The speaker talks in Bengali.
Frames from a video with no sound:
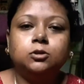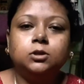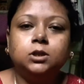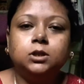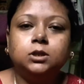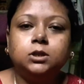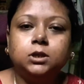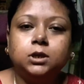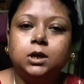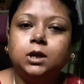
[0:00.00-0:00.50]

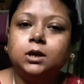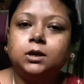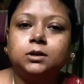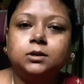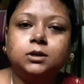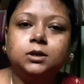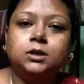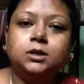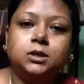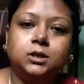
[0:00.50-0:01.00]
টন্ধে দিয়ে
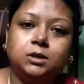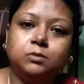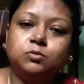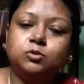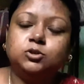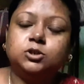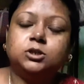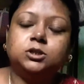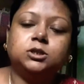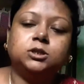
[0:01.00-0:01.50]
কি নিয়ে
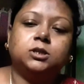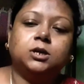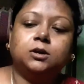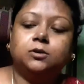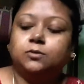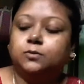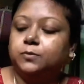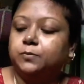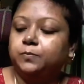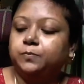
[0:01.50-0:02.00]
বসেছি
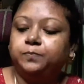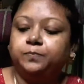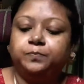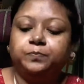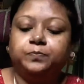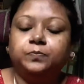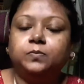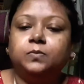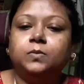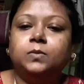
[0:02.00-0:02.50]
দেখো
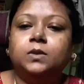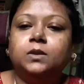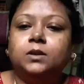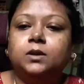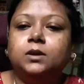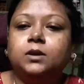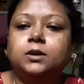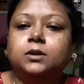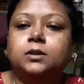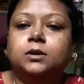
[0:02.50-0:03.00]

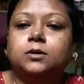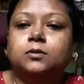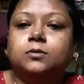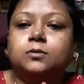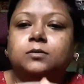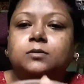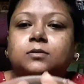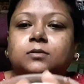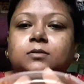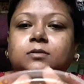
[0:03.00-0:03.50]
এই দেখো